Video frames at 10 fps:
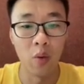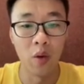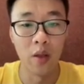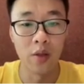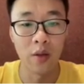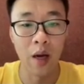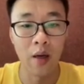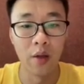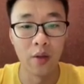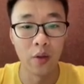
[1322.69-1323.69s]
或者是它
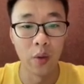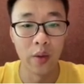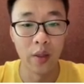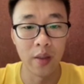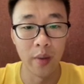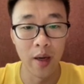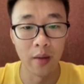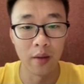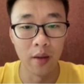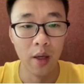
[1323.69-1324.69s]
可能有一怎么
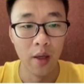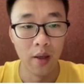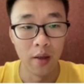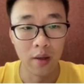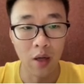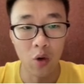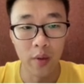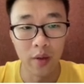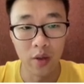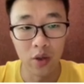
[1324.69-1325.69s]
样的高
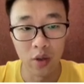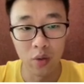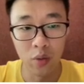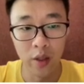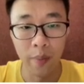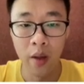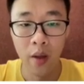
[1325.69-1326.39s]
频的值出现。